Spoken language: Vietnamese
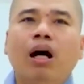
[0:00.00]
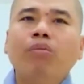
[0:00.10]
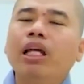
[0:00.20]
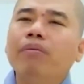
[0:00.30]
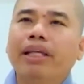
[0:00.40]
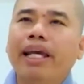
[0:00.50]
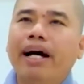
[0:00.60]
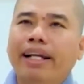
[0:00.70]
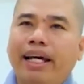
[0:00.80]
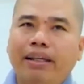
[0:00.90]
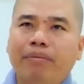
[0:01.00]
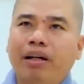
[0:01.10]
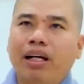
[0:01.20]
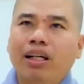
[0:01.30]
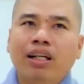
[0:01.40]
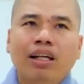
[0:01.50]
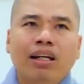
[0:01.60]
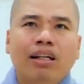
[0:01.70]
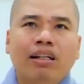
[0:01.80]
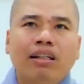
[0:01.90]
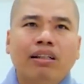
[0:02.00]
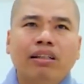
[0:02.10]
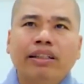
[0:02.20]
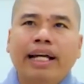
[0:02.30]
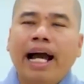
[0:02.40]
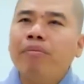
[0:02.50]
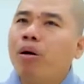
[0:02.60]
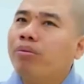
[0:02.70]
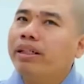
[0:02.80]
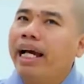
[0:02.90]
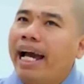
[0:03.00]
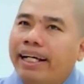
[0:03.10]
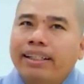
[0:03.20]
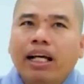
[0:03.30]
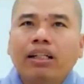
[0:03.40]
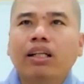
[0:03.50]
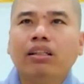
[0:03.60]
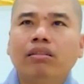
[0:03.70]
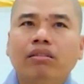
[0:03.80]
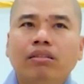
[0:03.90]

Không chi mà giờ này mà cả 1000 gia đình,